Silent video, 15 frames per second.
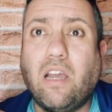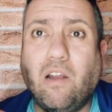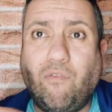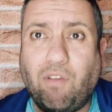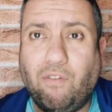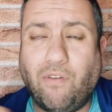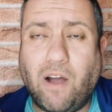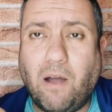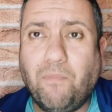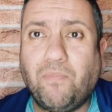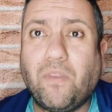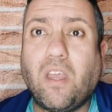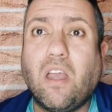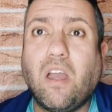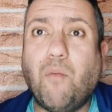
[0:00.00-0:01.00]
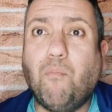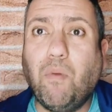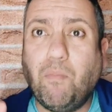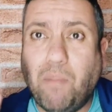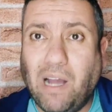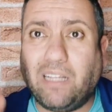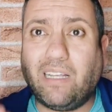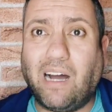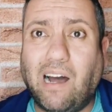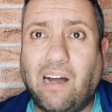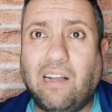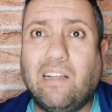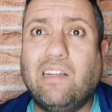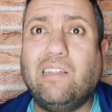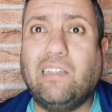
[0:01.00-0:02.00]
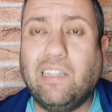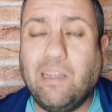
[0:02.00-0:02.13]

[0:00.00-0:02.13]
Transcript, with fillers: الفيفا من بعدها